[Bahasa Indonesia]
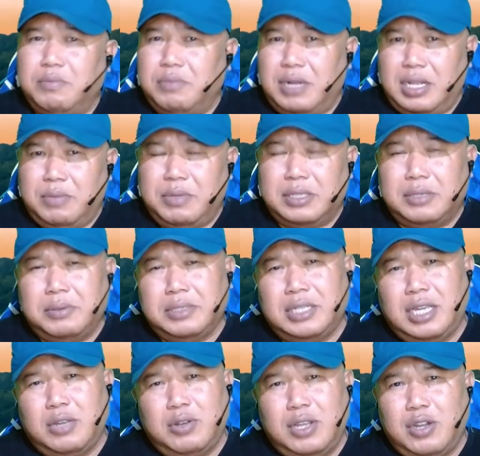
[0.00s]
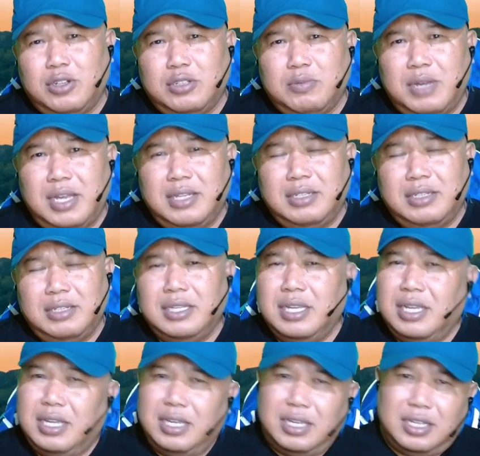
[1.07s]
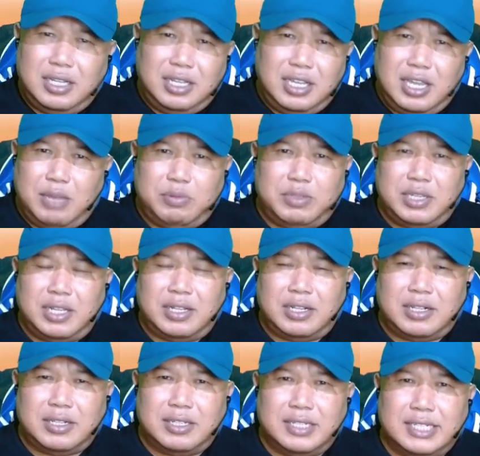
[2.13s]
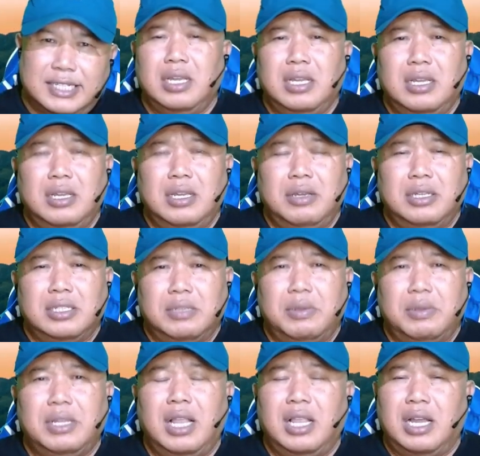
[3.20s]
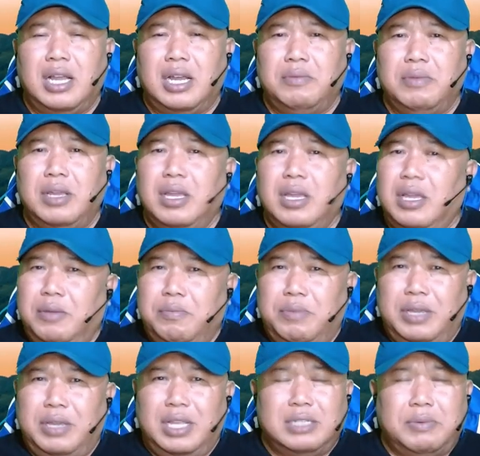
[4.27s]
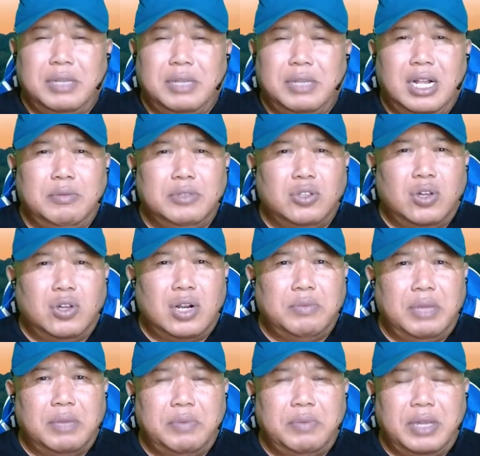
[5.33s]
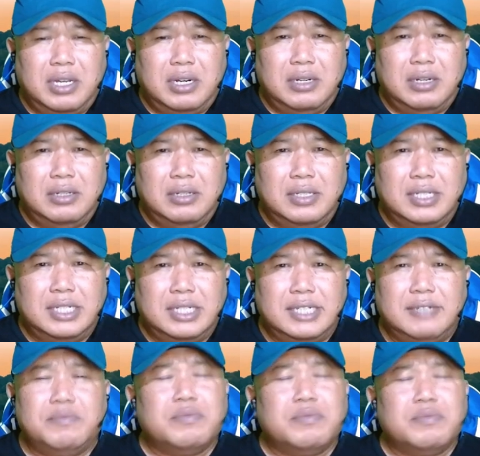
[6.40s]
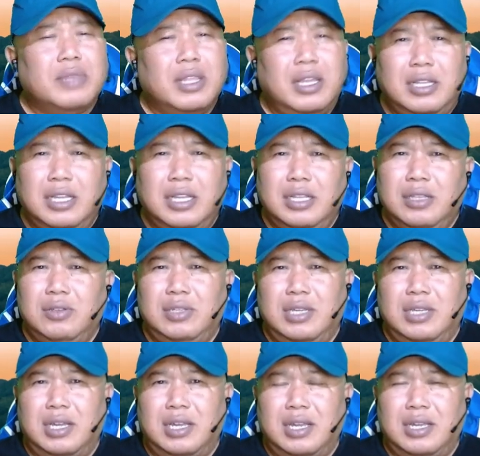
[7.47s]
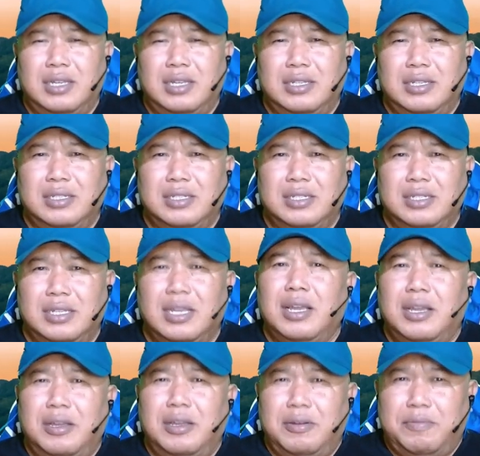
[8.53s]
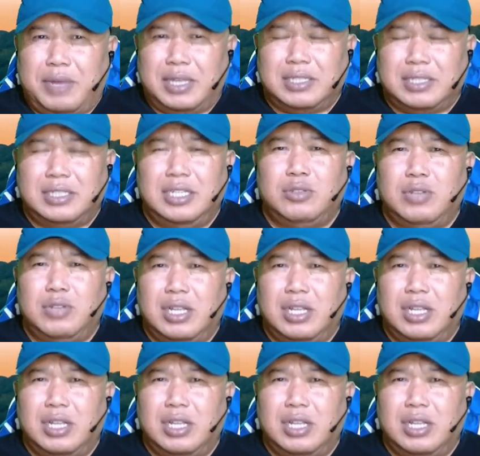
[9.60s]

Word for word: kembali bersama saya Yordi Agusman di Gap Channel. Sobat Alam, bila Sobat Alam seorang backpacker, tentunya pasti sudah